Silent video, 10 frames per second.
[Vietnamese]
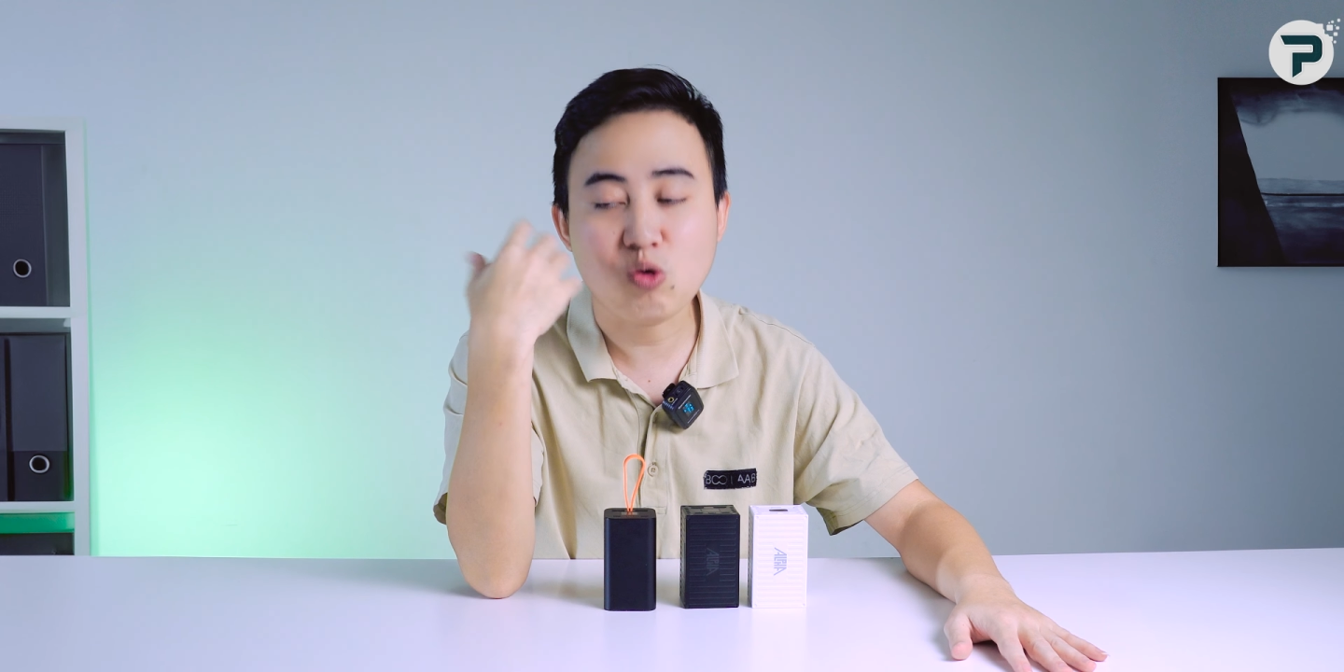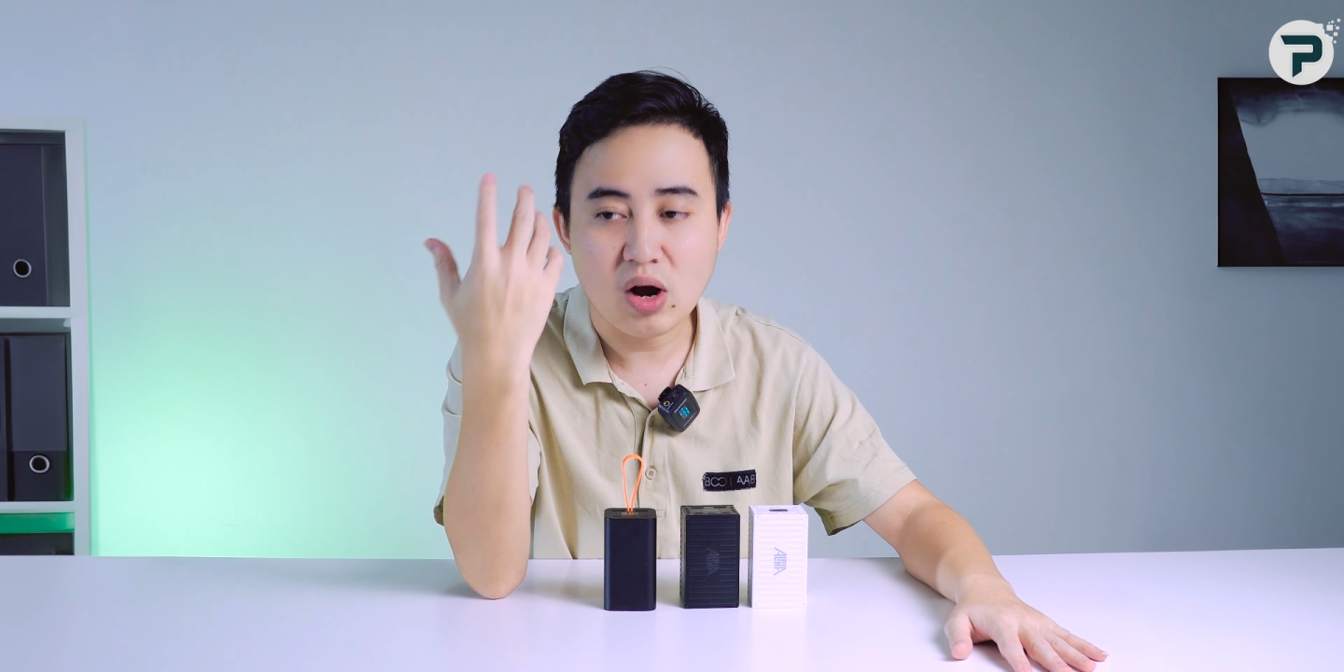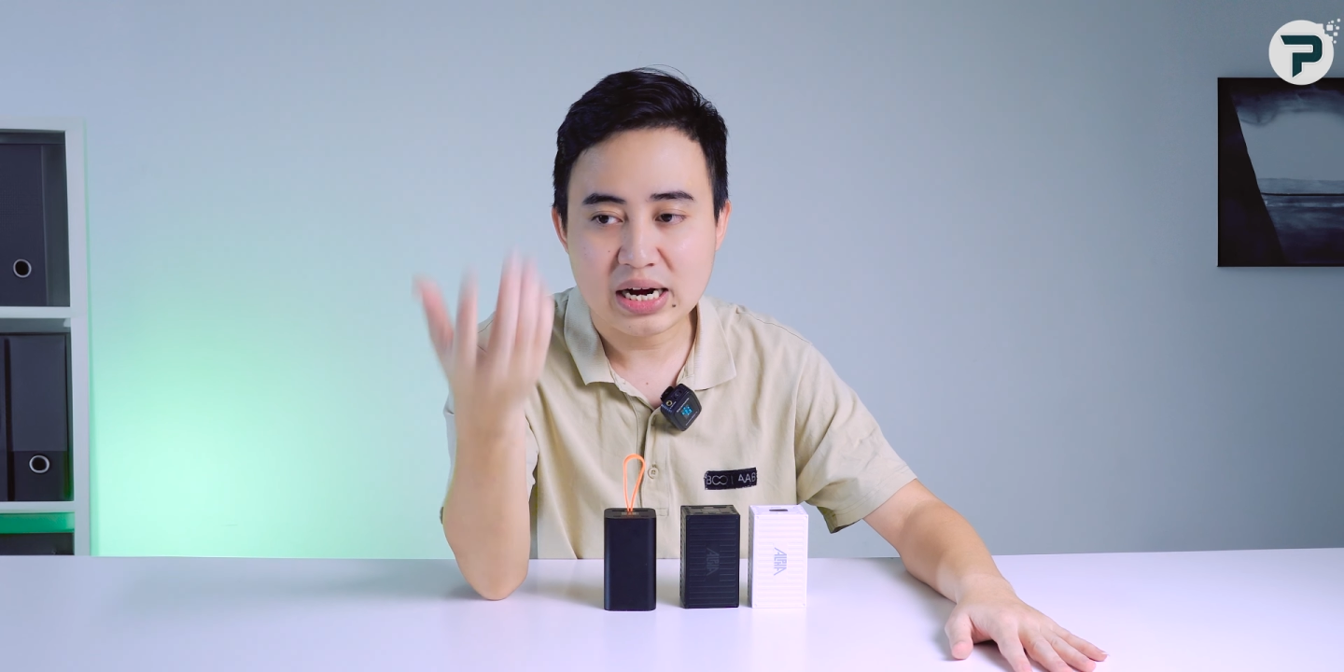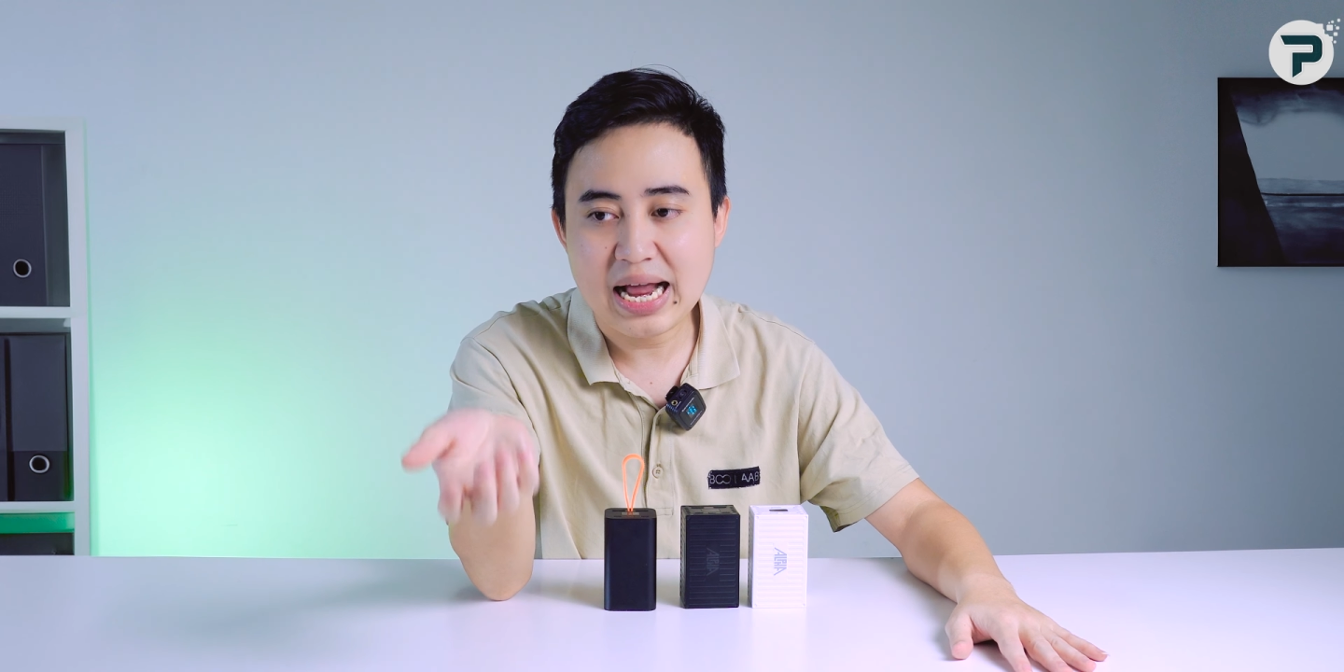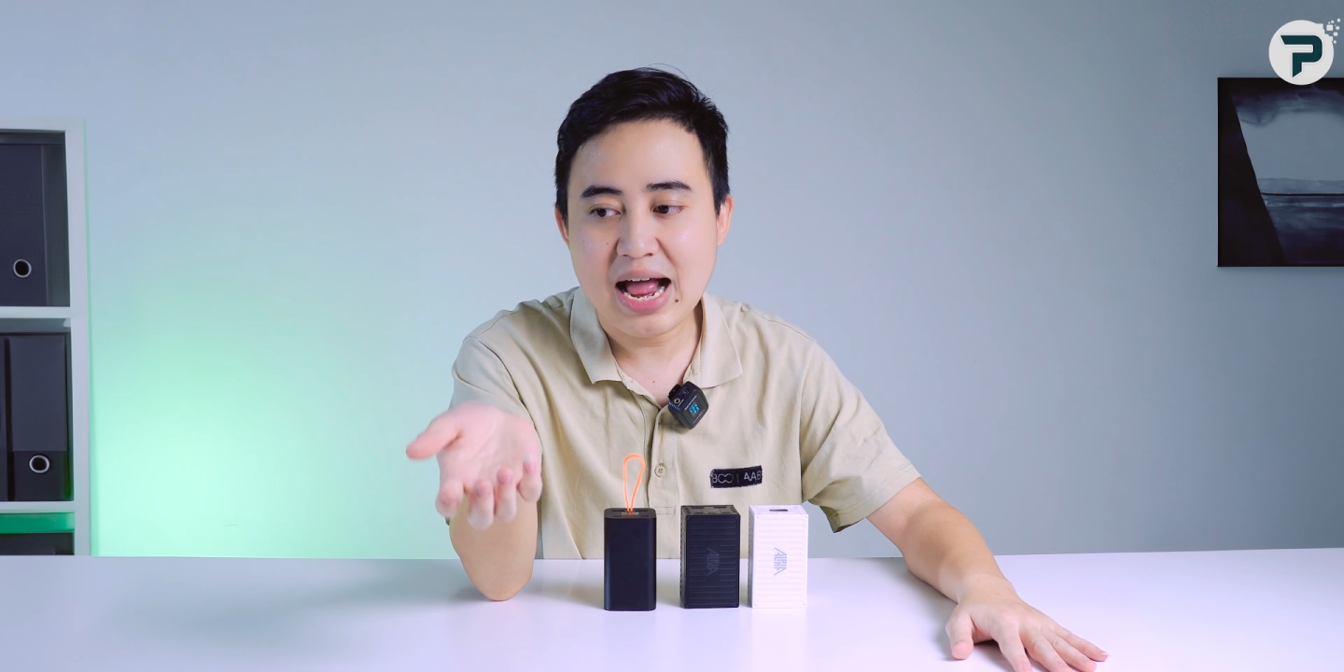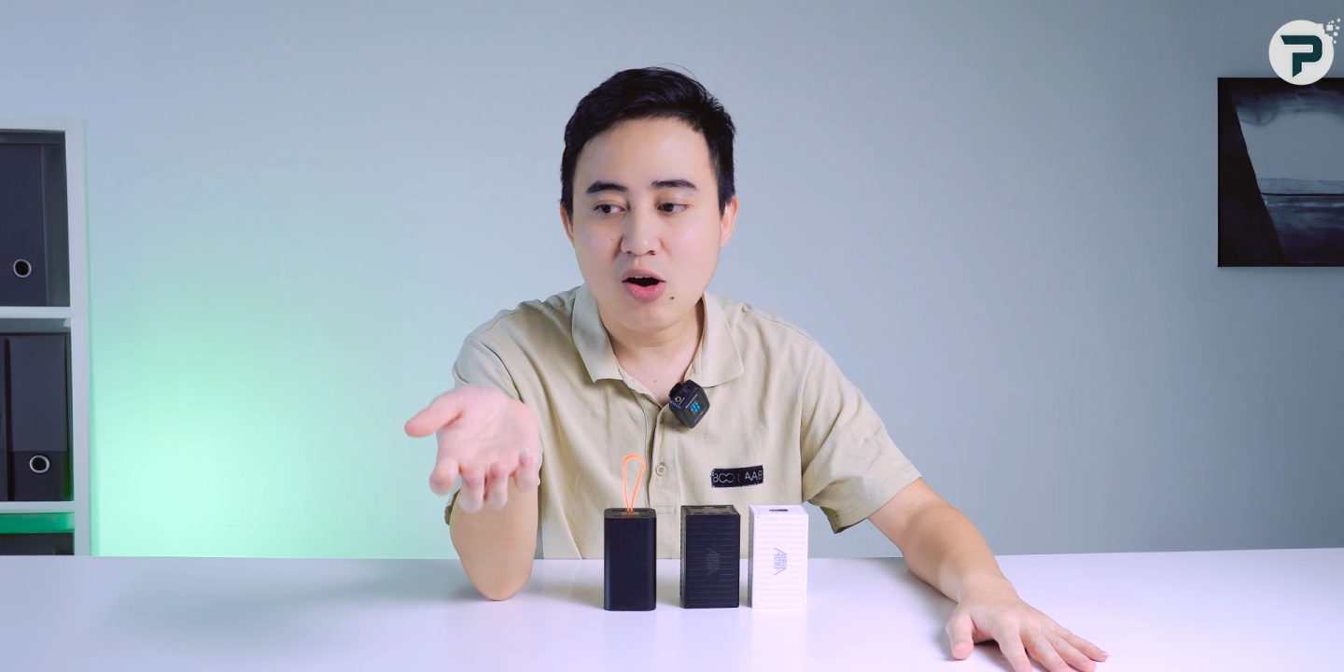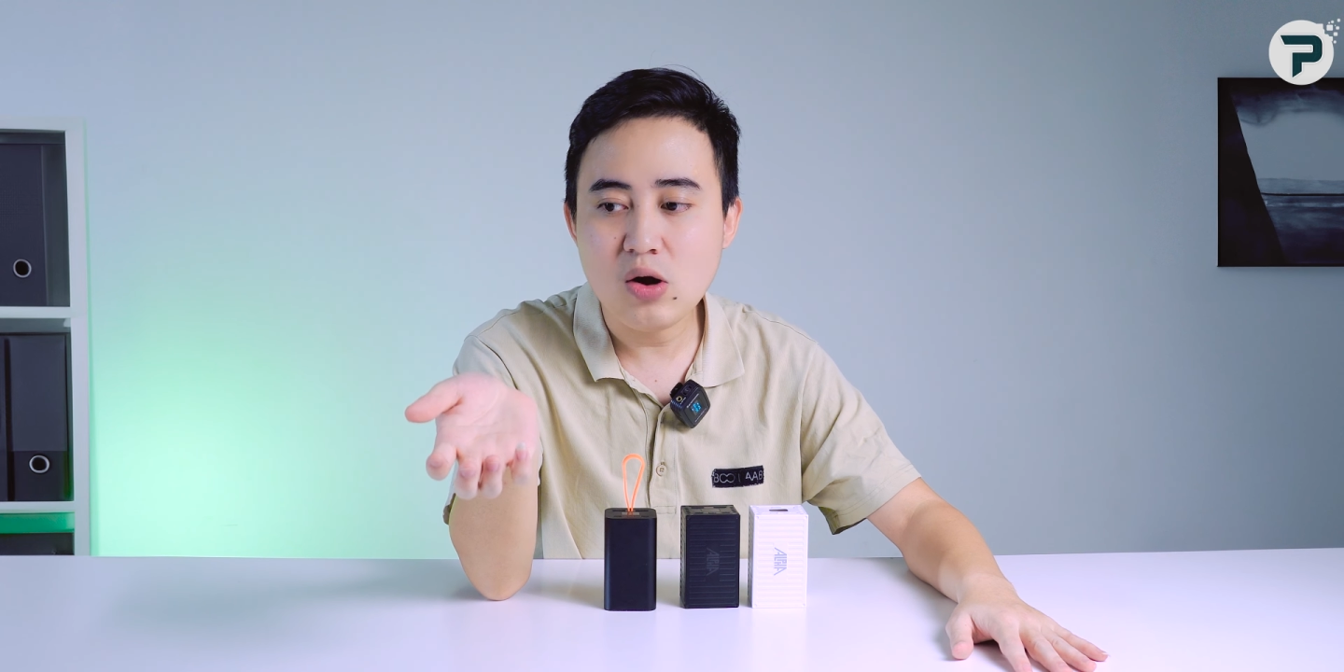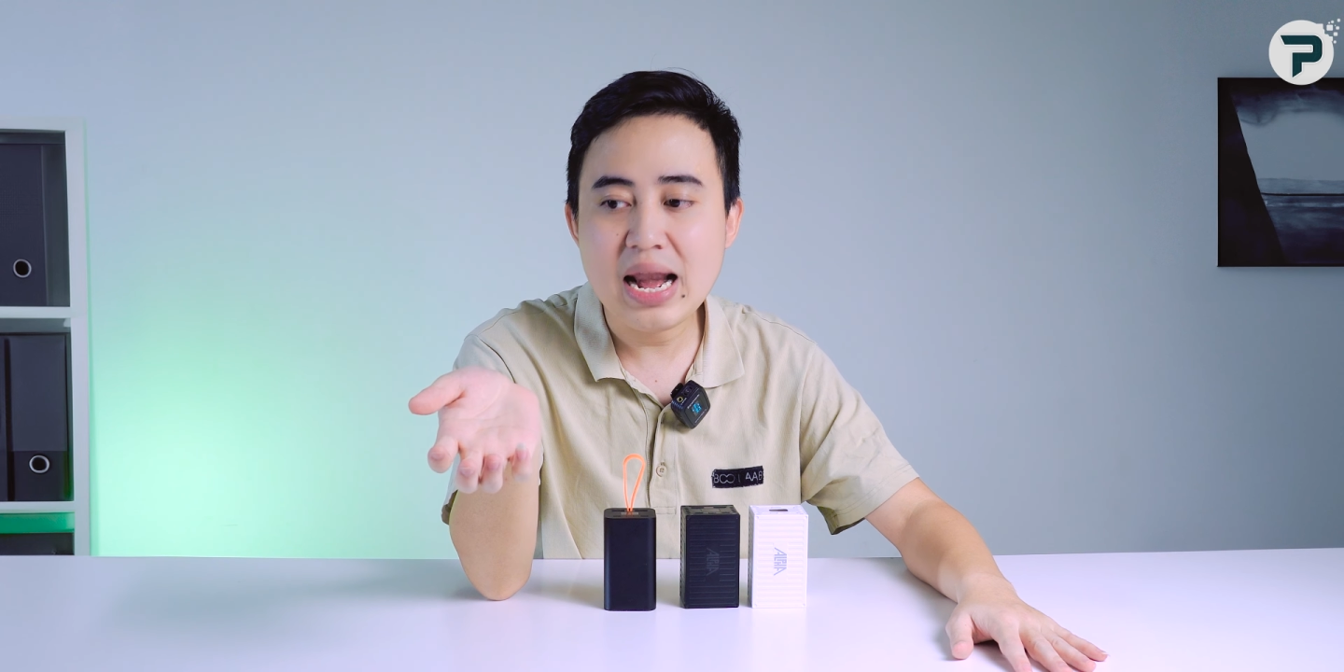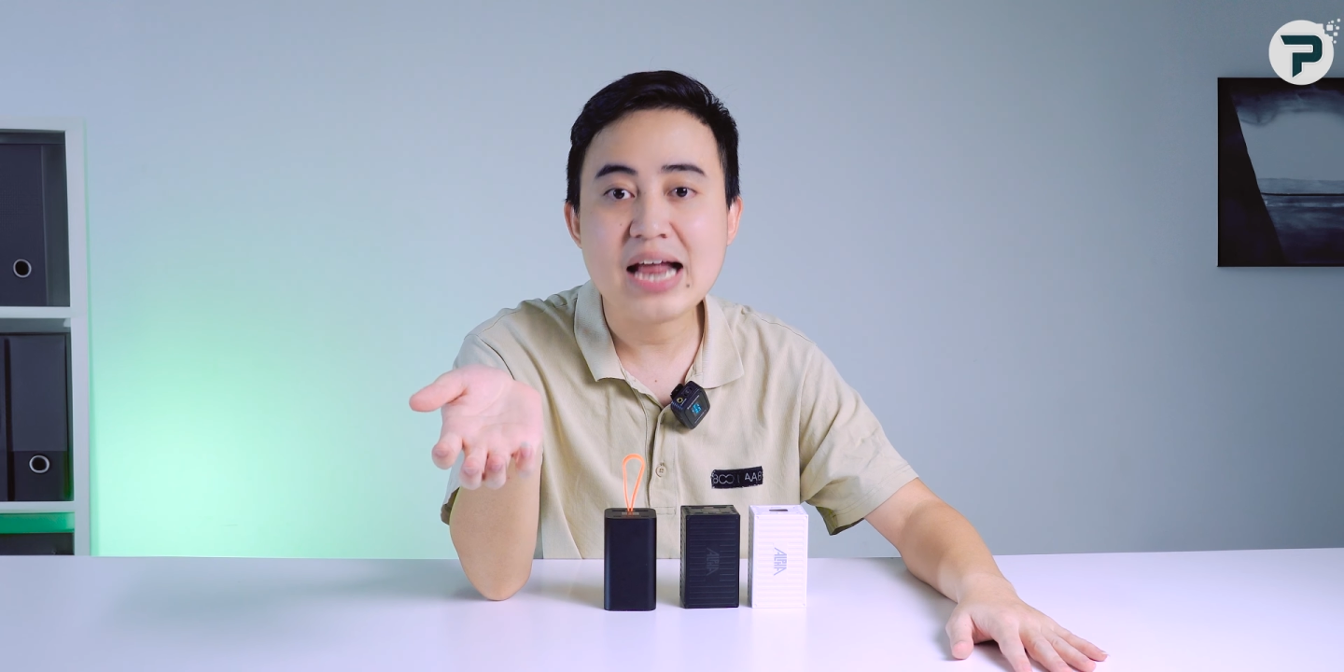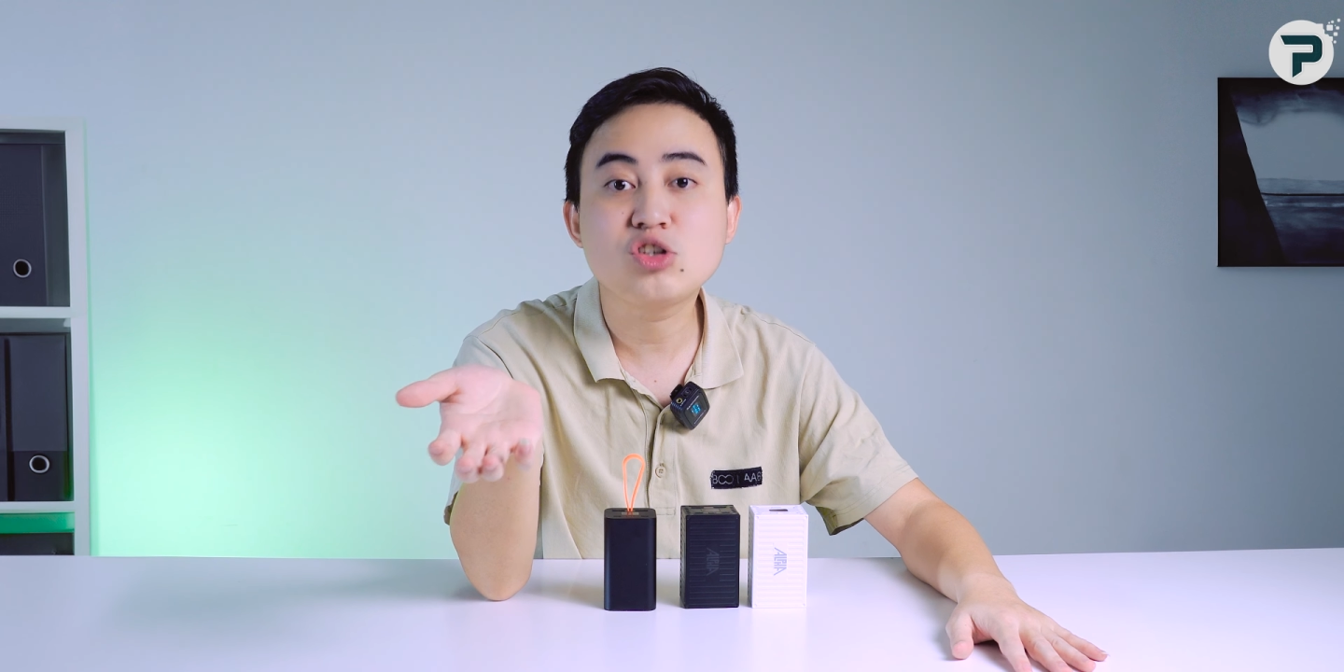quảng
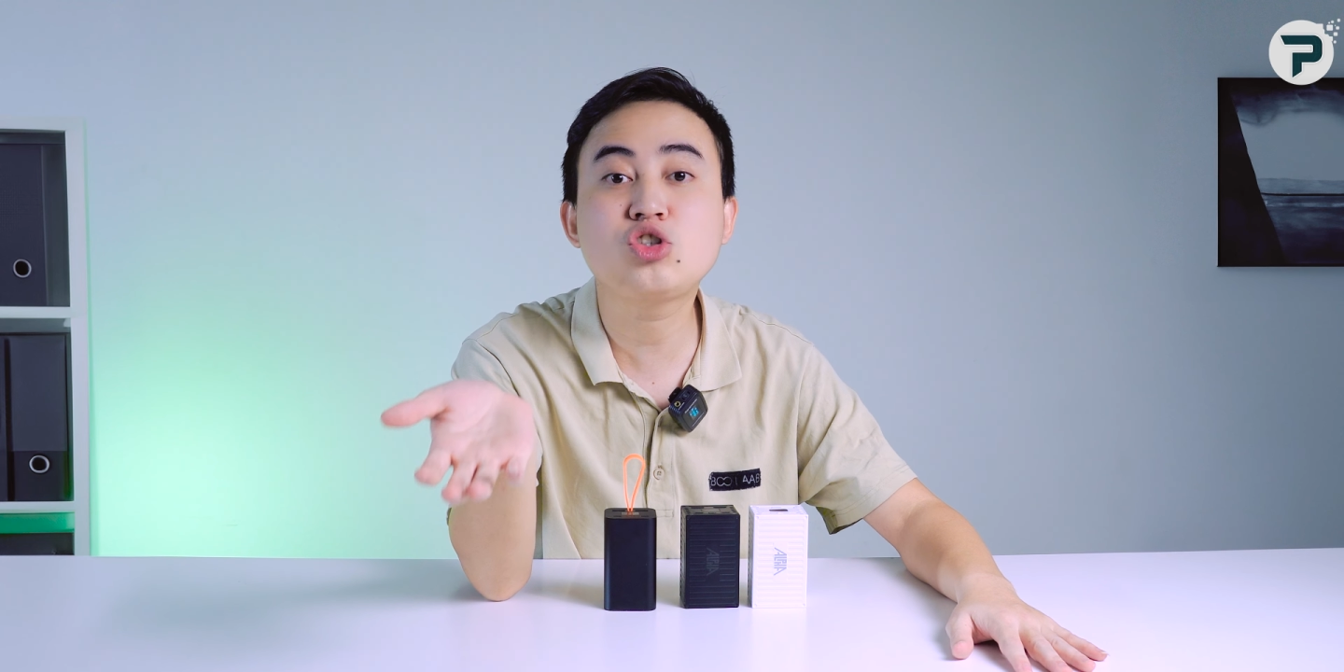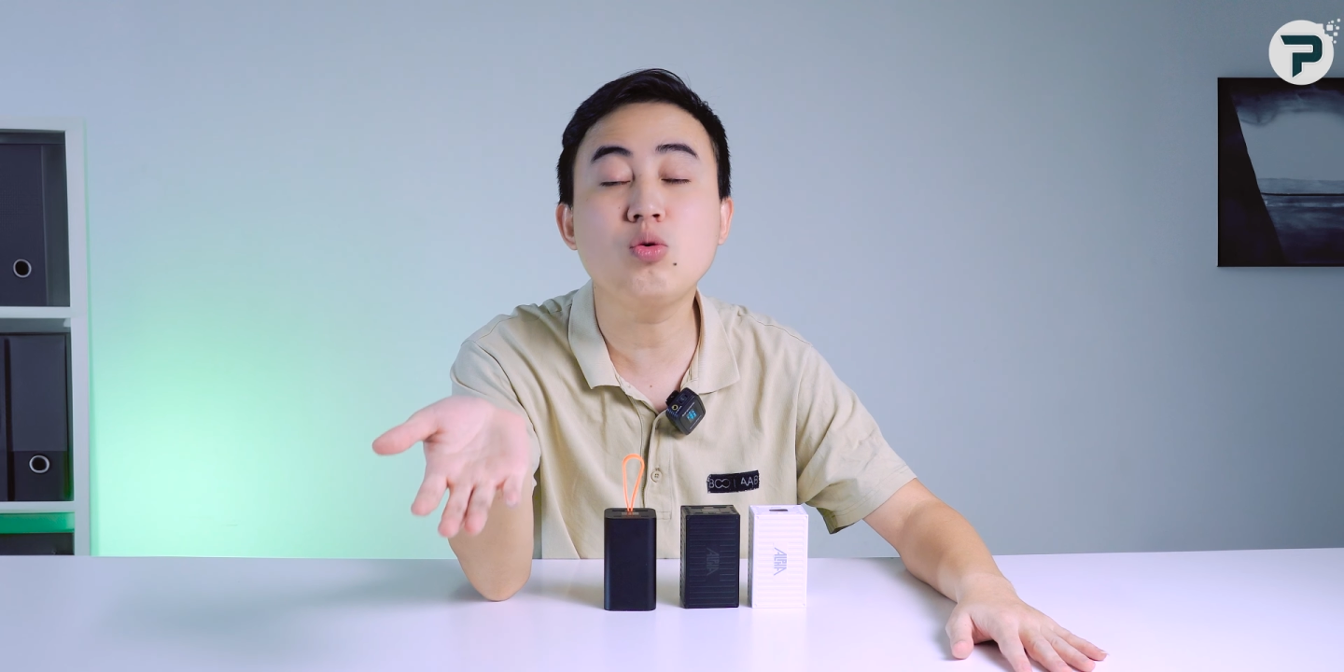cáo là